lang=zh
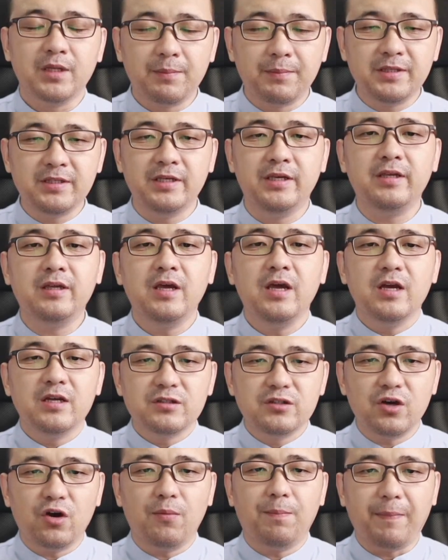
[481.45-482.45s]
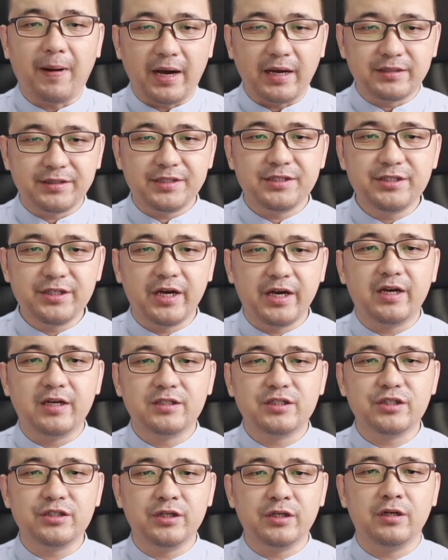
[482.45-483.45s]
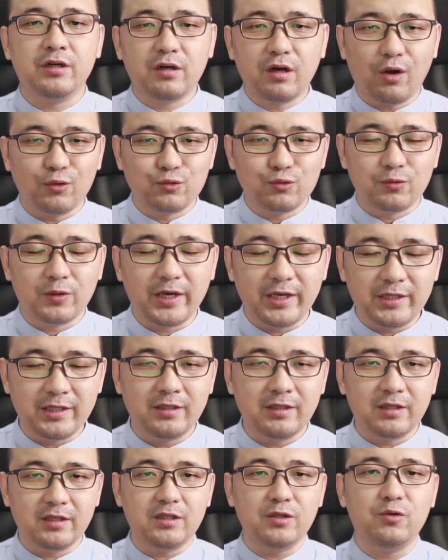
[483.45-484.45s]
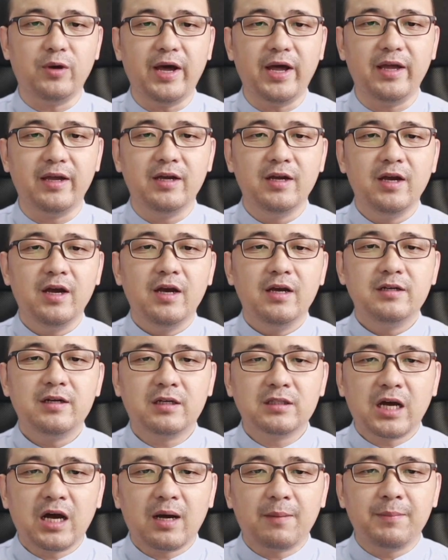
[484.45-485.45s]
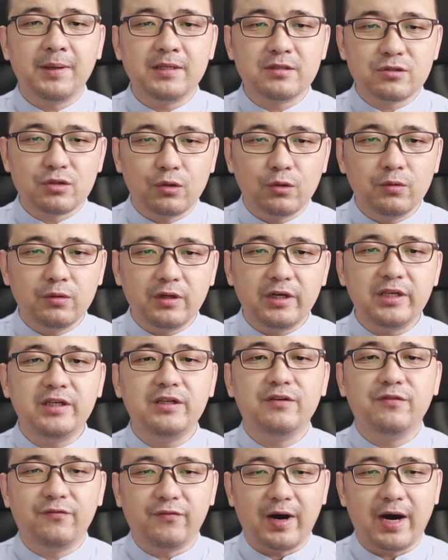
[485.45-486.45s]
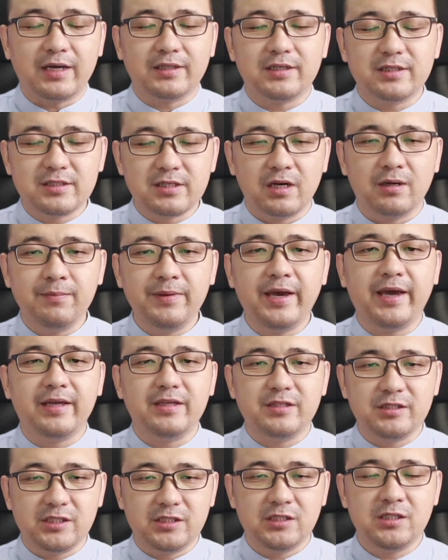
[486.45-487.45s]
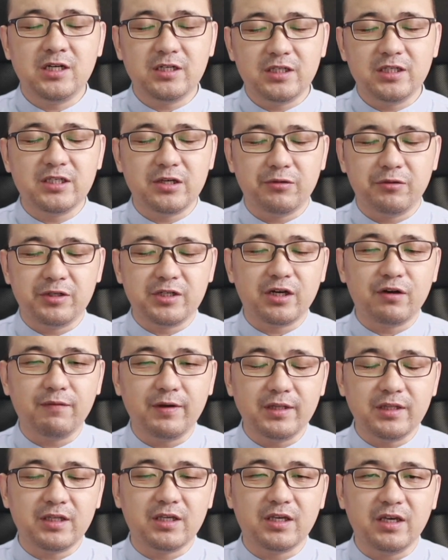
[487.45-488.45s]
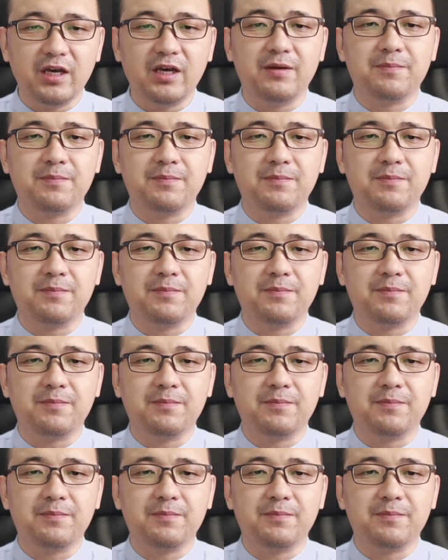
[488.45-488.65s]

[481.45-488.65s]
么您就要把这些事情告诉给您的议员，让他们从立法的层面彻底解决这个问题。